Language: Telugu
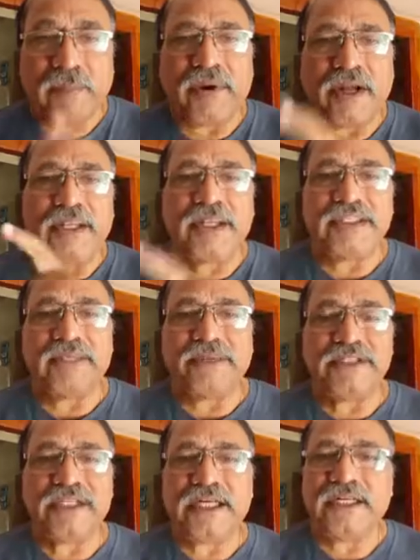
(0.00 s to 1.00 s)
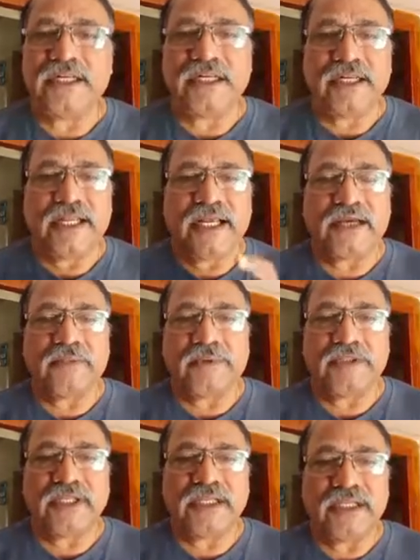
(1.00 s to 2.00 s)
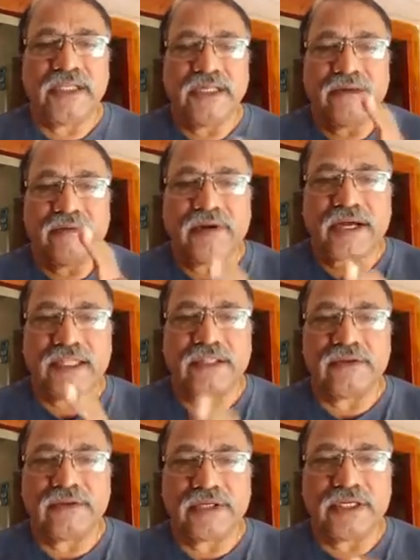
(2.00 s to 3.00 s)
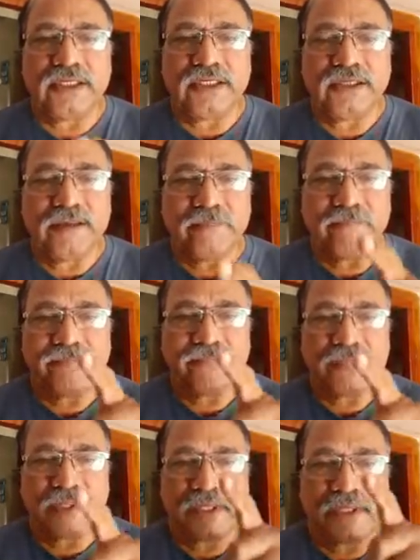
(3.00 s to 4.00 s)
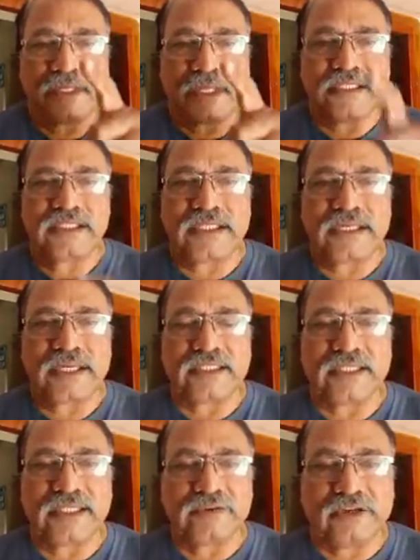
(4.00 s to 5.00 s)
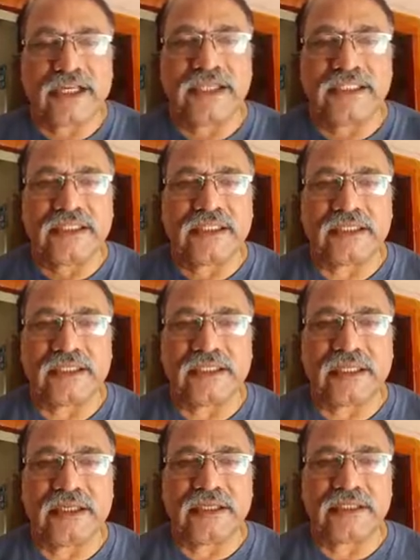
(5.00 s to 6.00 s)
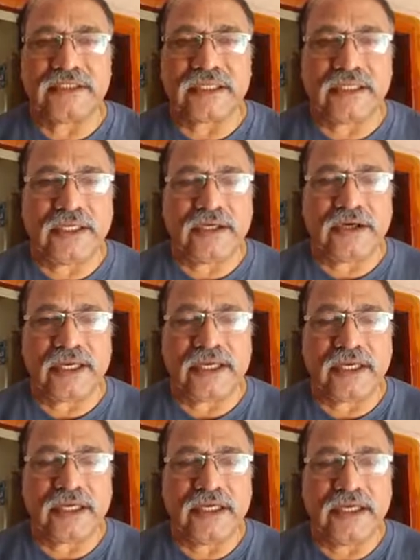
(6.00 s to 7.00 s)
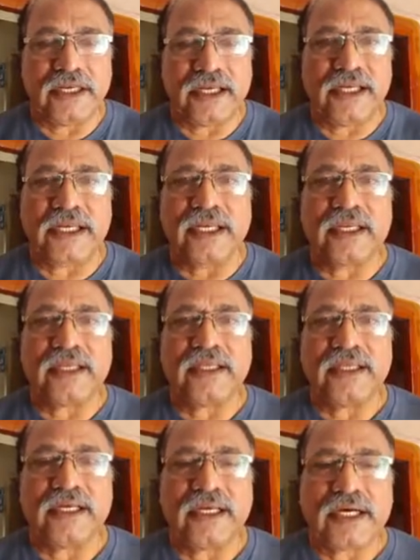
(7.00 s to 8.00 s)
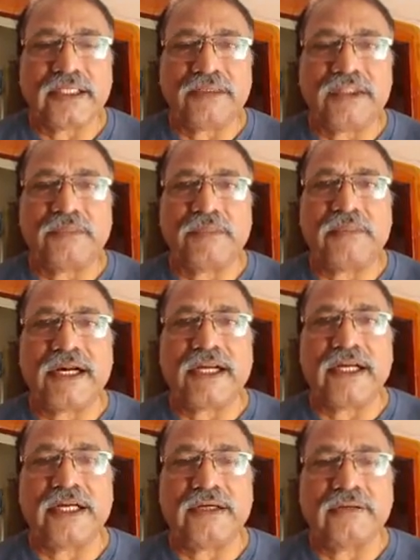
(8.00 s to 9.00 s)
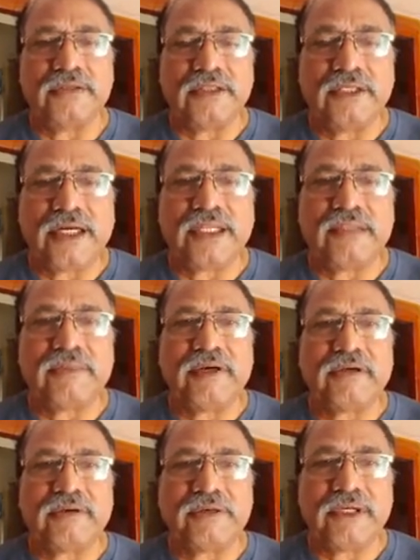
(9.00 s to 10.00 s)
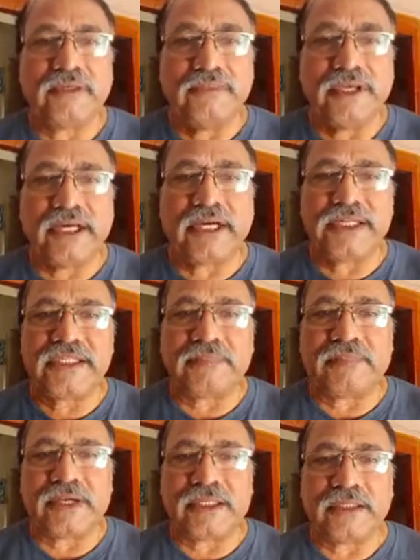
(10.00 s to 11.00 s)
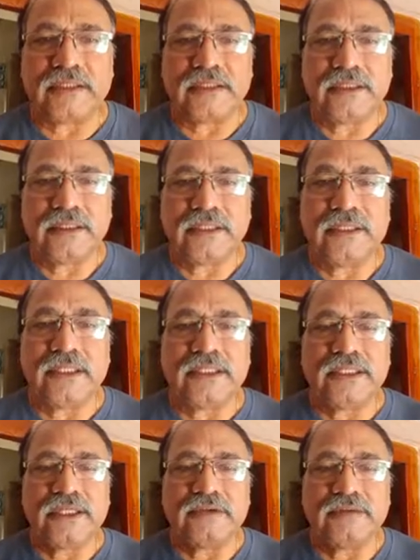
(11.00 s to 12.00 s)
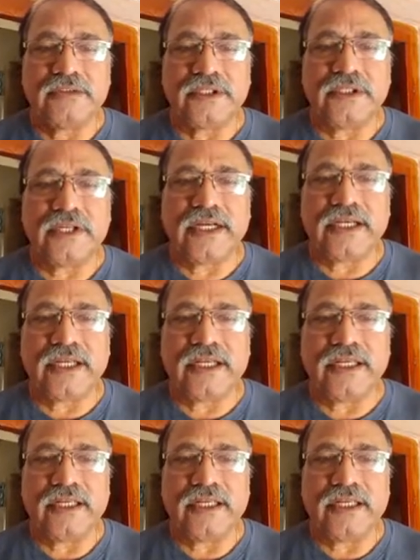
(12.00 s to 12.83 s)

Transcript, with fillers: అపాలజీ చెప్పించాలి లేకపోతే అతనితో ఖచ్చితంగా అతన్ని తొలగించండి ఈ ఈ యొక్క ఎన్నికలకి అతను తప్పు మాట్లాడాడు అది మాకు అని మీరైనా చెప్పాలి ఇది నేను ఎందుకంటే